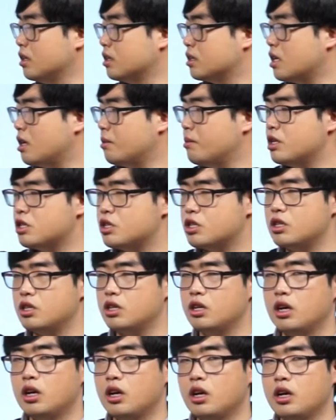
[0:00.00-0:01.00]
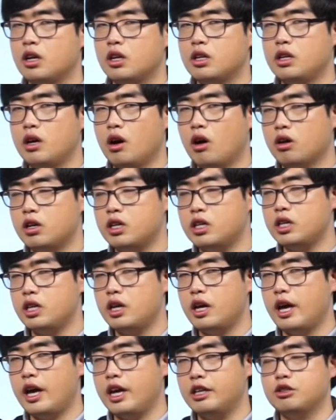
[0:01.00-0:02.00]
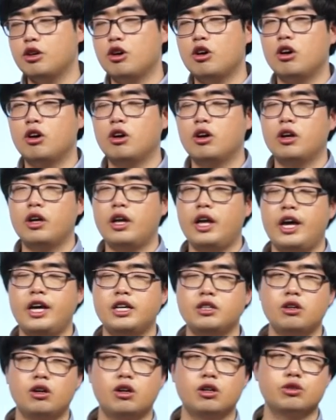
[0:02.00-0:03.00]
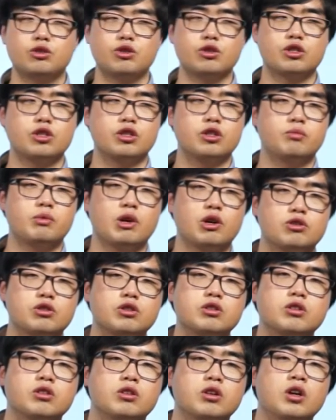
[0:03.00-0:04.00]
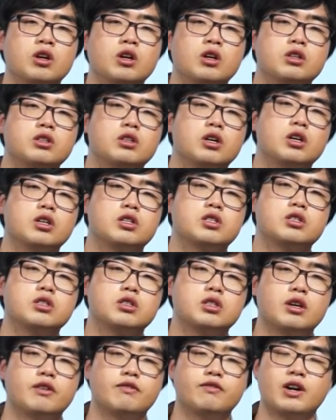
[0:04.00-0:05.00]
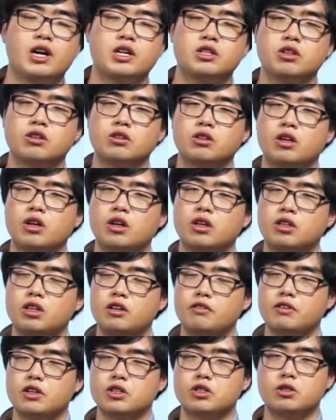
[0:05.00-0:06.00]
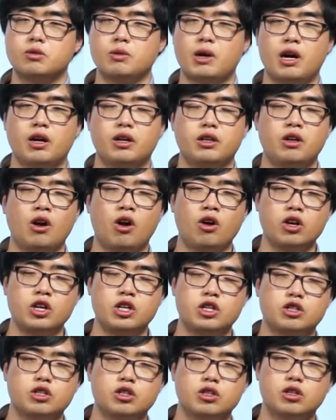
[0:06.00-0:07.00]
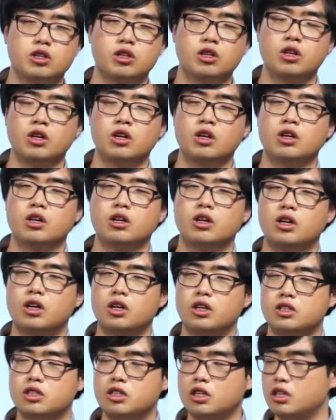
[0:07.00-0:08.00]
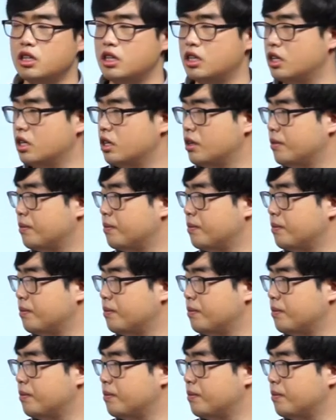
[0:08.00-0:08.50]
下面是여기에 서。 s o 就是表示这个事件发生的一个地方，是吧 y o g i 是啊，这里